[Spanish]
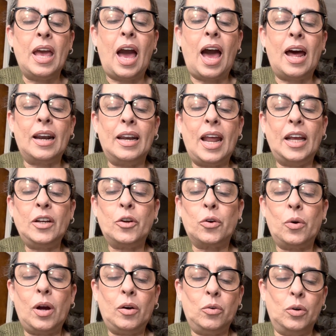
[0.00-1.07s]
Alain
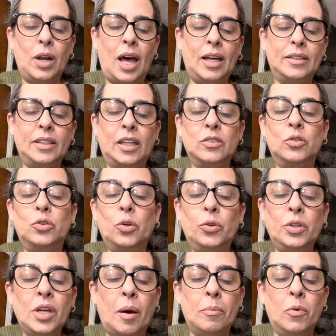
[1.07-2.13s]
Rojas Olate,
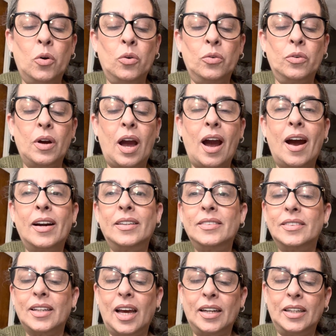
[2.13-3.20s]
Antonia Amón,
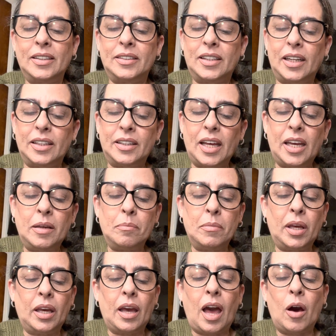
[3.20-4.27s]
Art and Entertainment,